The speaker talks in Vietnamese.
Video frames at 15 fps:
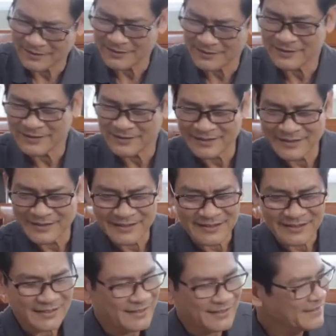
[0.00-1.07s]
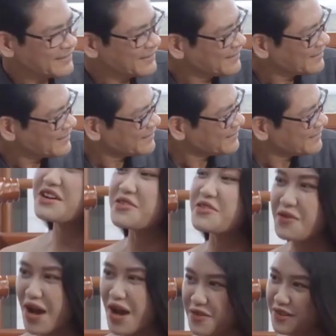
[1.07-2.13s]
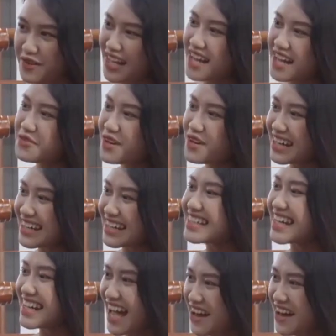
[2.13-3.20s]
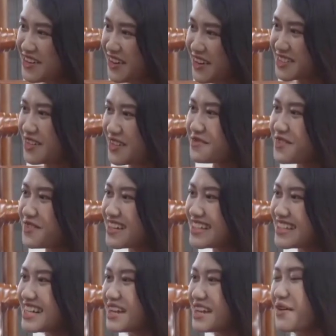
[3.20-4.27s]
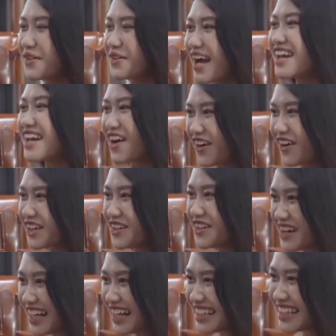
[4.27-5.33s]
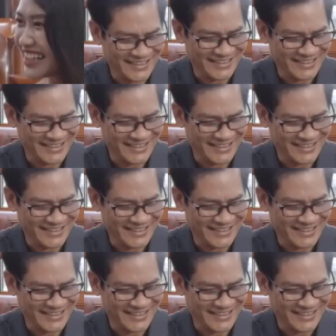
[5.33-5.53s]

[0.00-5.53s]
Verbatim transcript: để nói chuyện với chú để xem là hiệu quả của thang thuốc này như thế nào. Có giống với như là mọi người hay nói không ạ?